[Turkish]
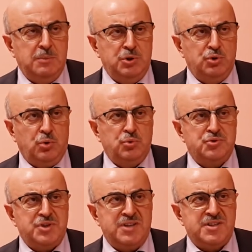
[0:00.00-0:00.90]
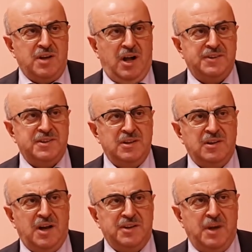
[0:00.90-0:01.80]
1986
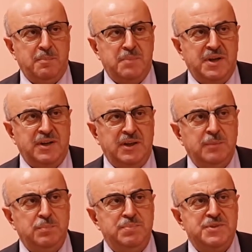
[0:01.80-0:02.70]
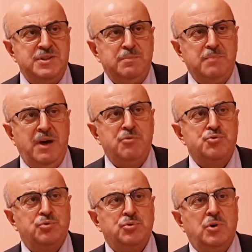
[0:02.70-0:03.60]
yıllardan beri bizim
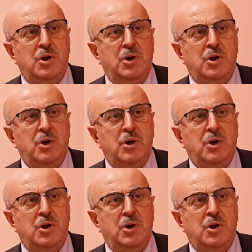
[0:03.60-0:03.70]
mevcut